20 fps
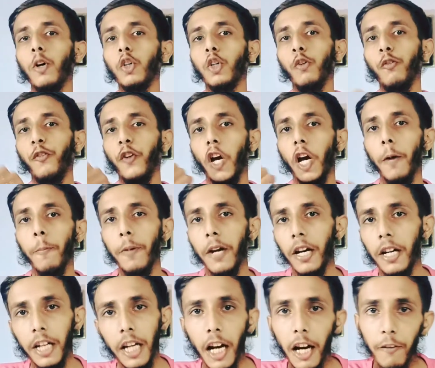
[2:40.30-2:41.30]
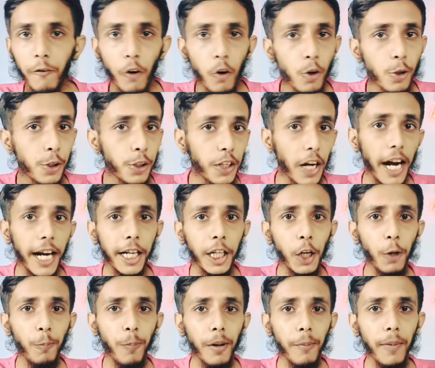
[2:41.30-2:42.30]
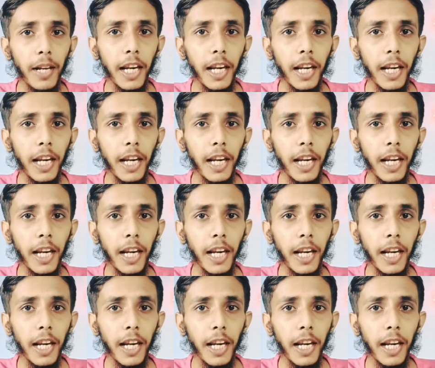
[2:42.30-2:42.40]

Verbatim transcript: आपको जो फिंगरप्रिंट है वो साइड के ऊपर